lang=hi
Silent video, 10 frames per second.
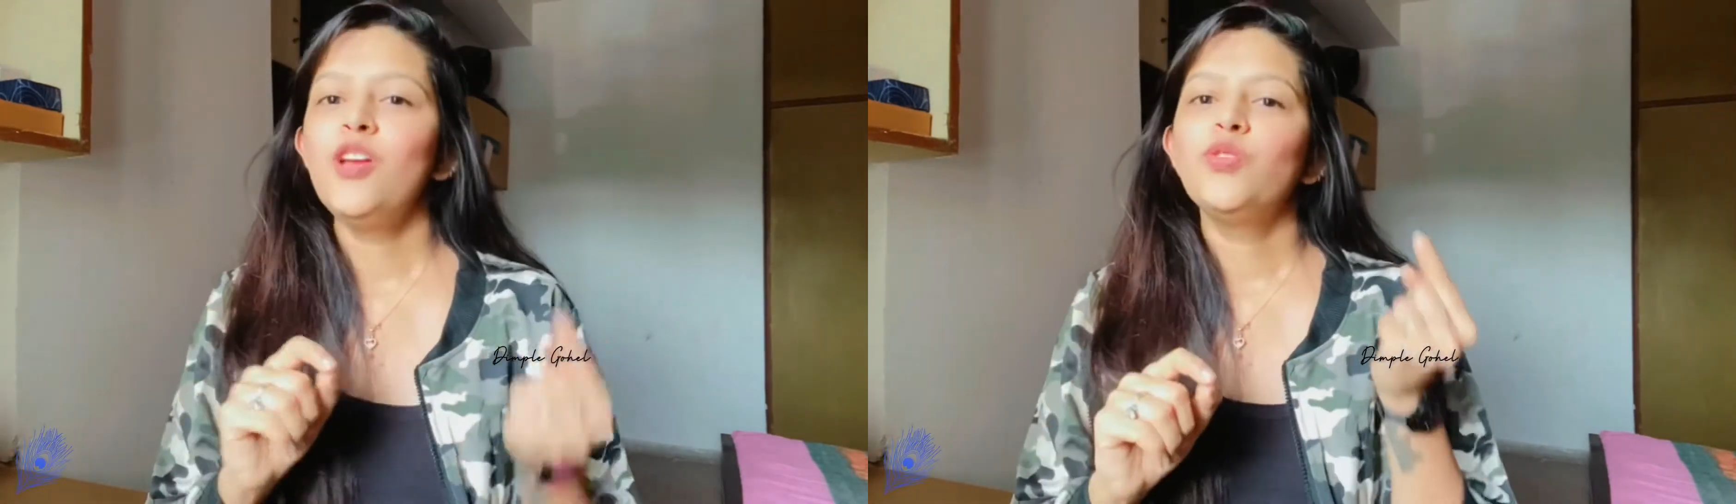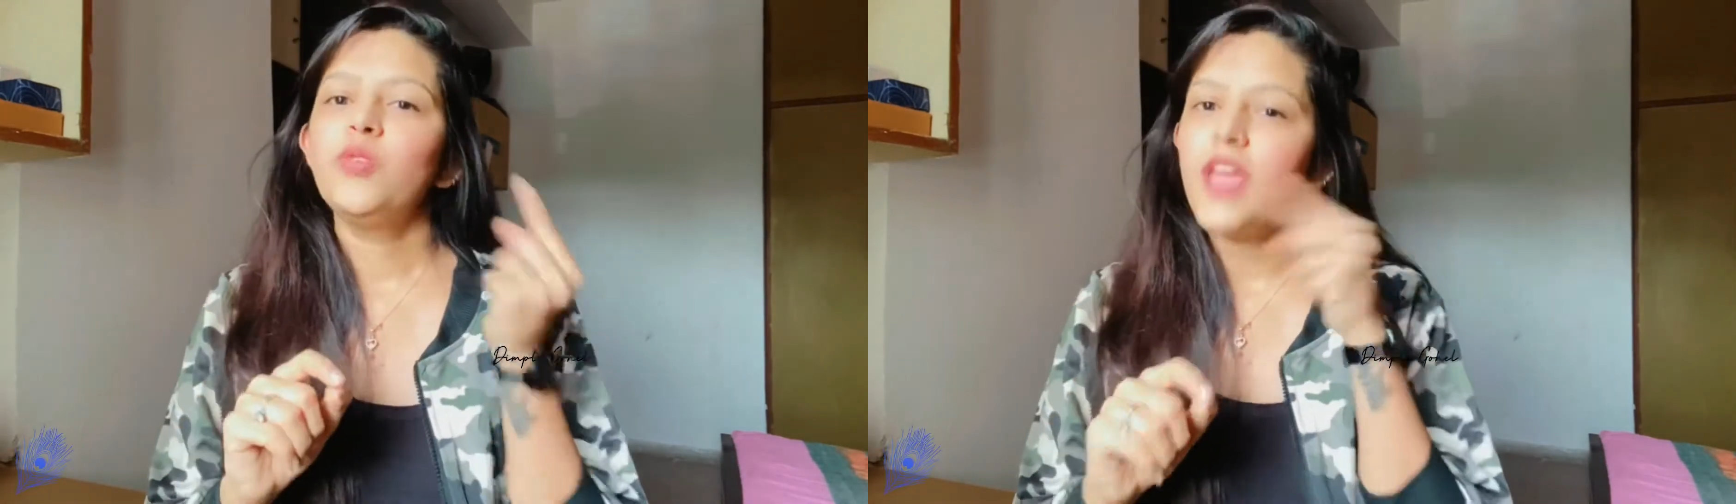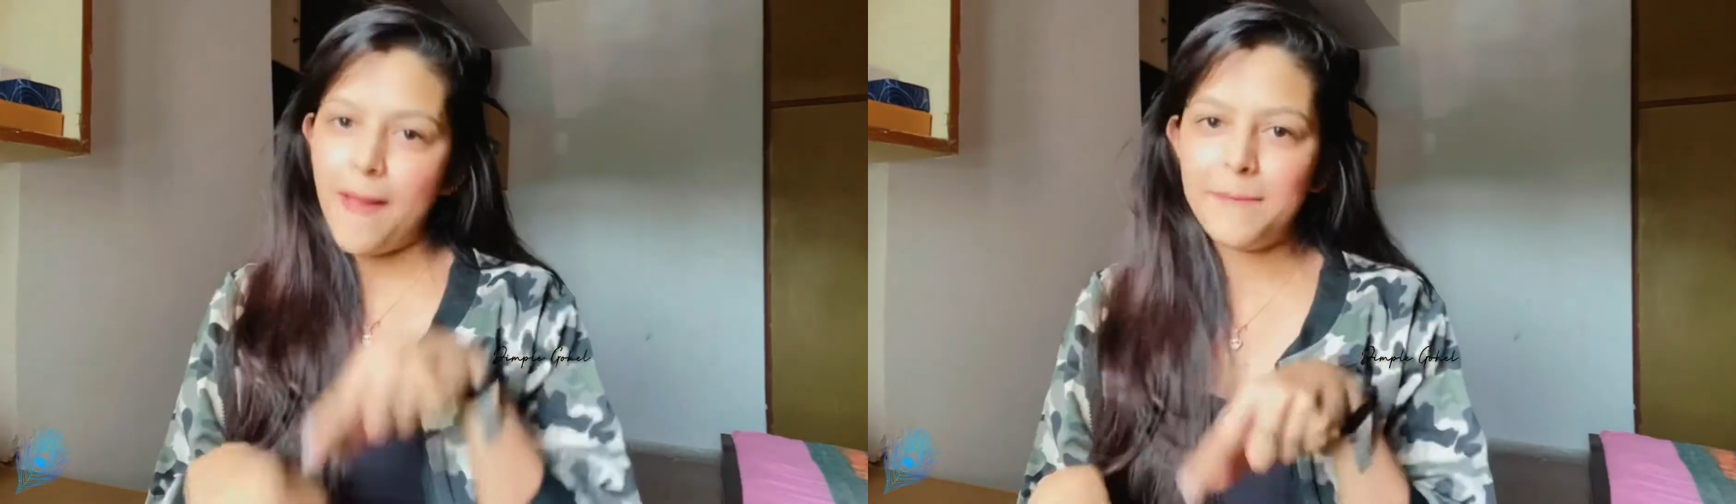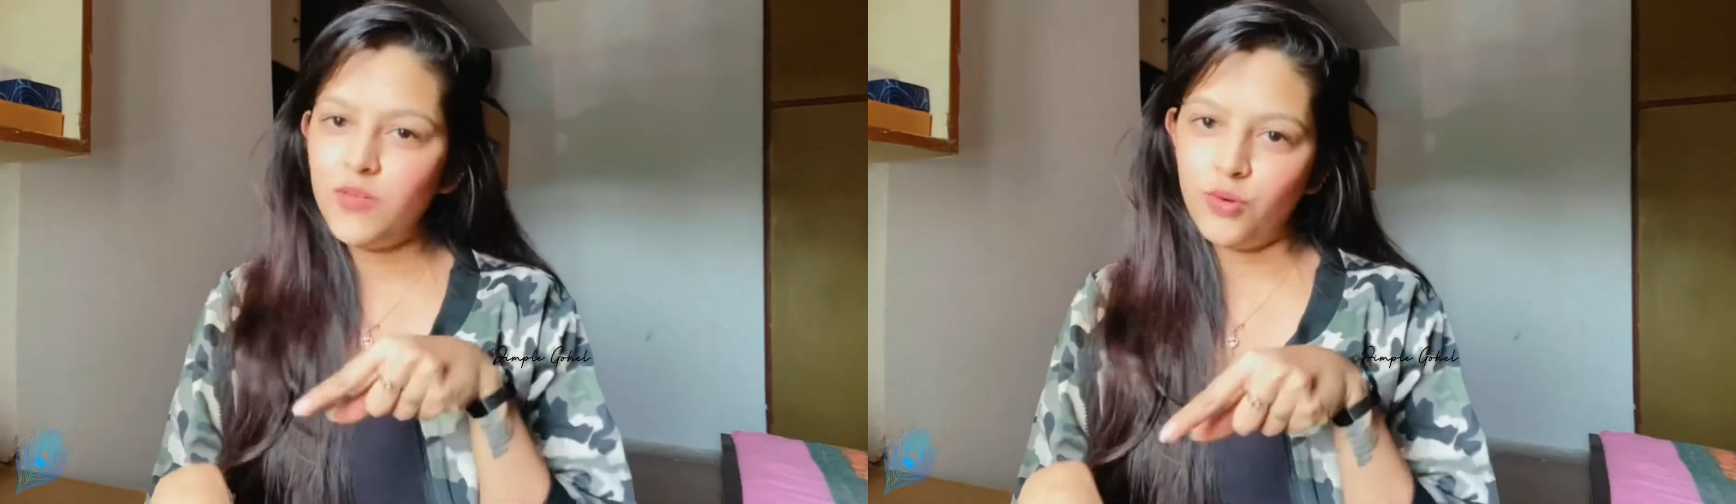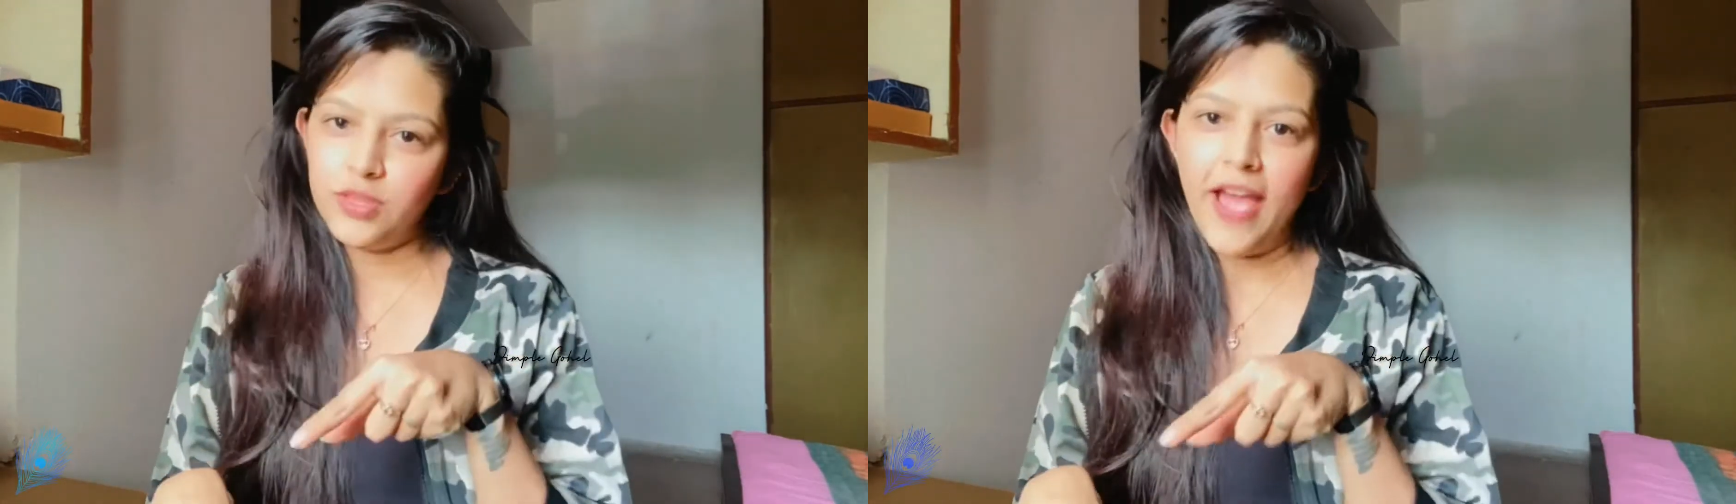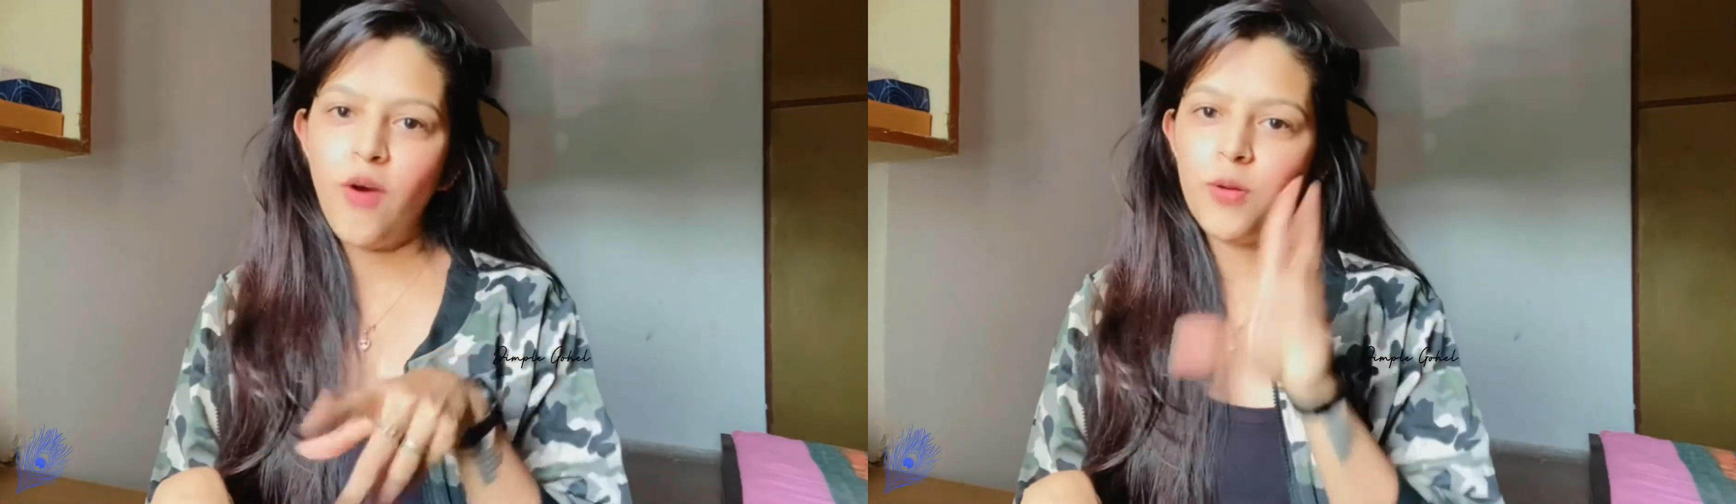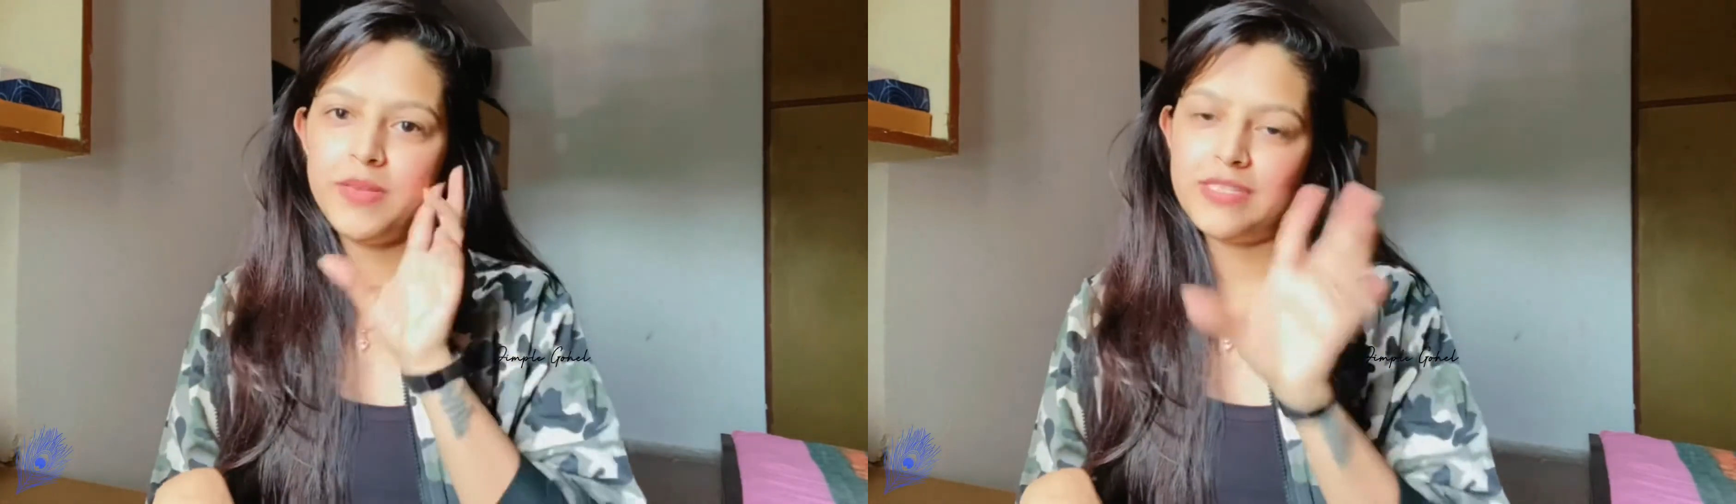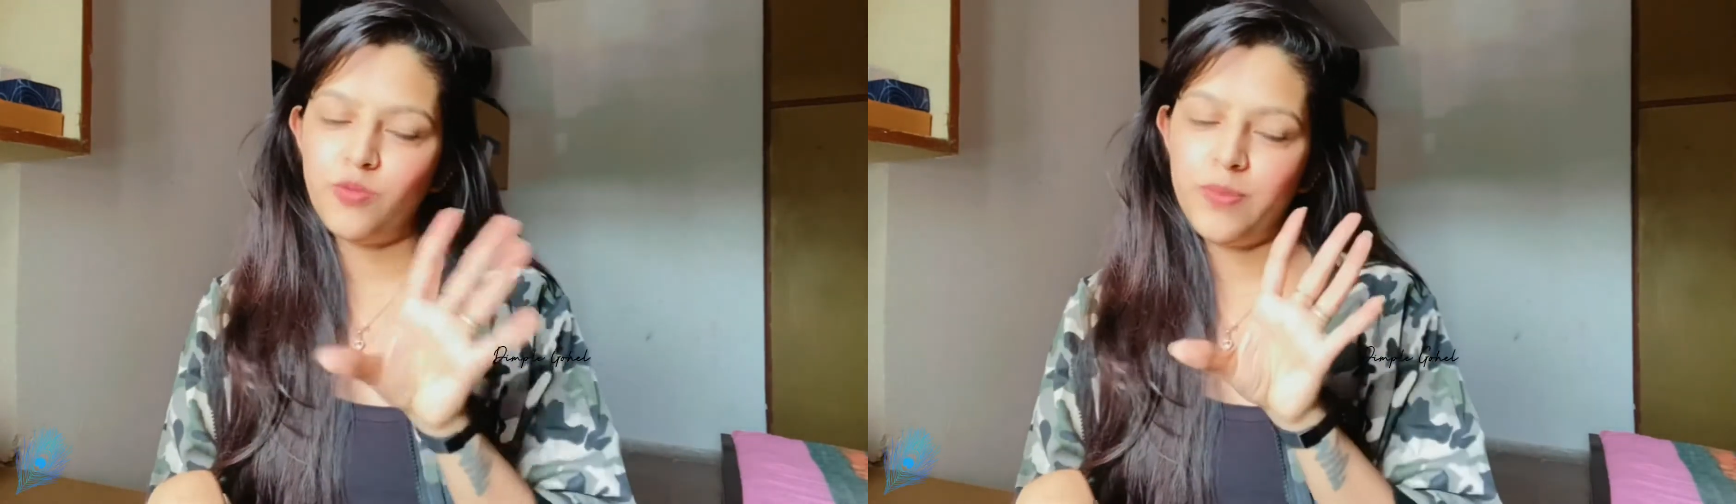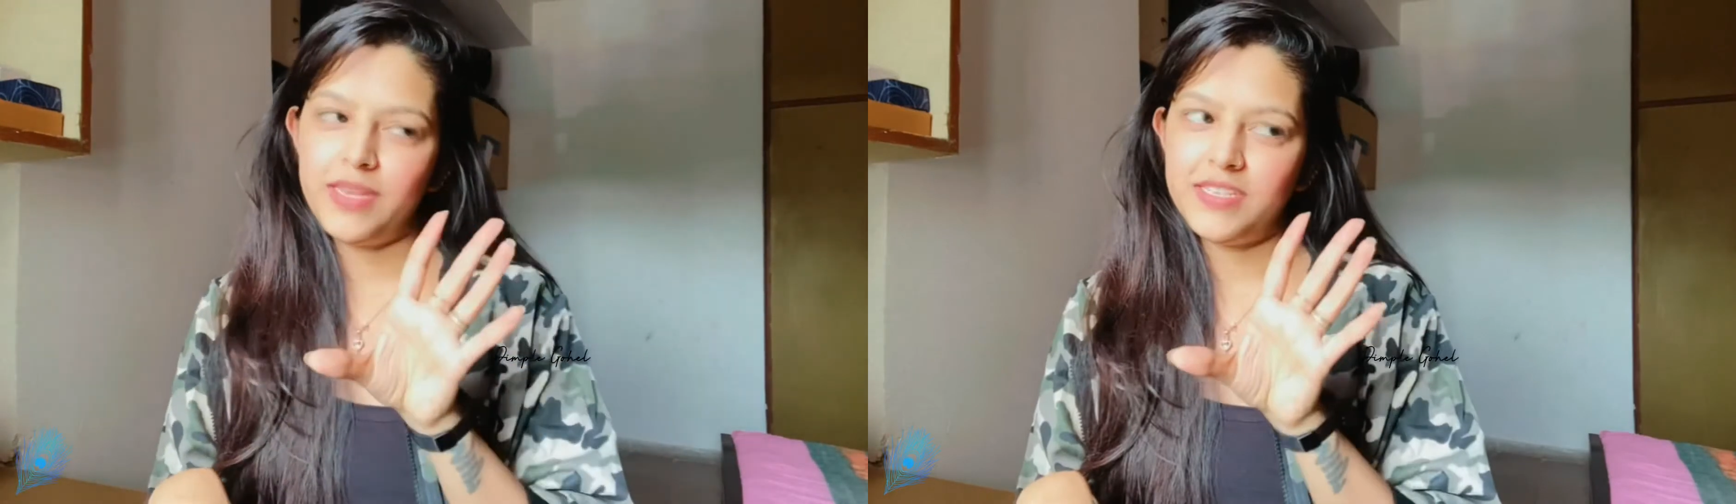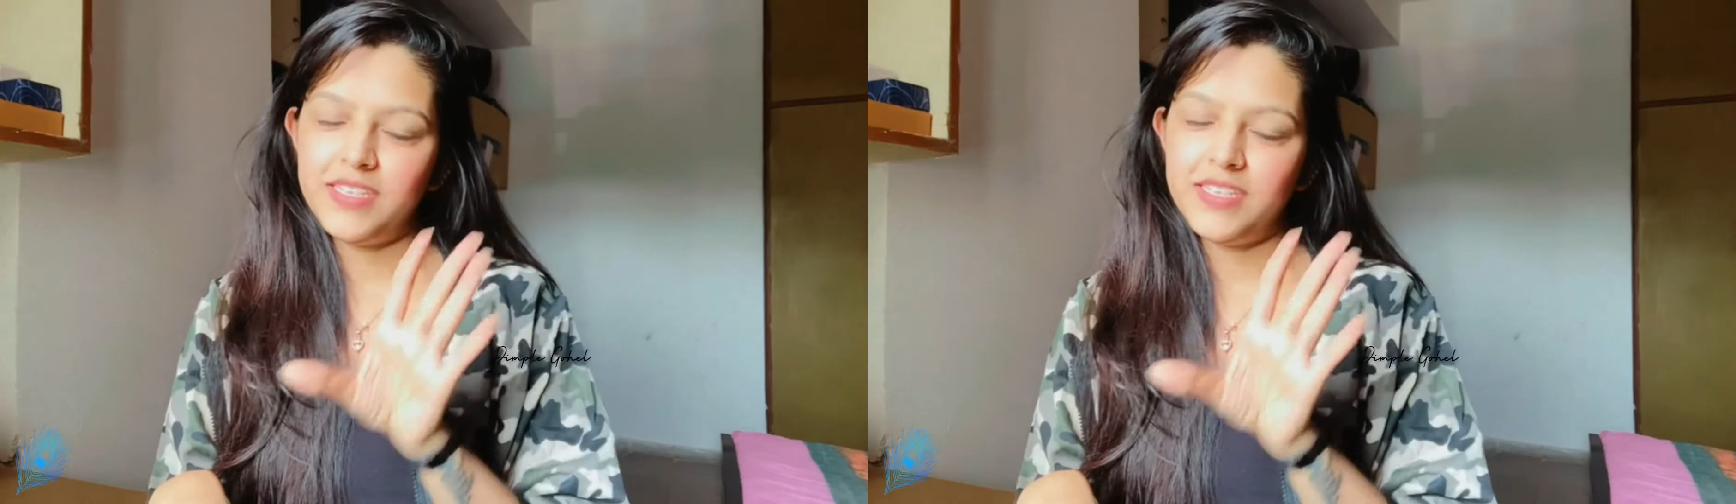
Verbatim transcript: तो यहाँ भी वो था और बीस रुपए की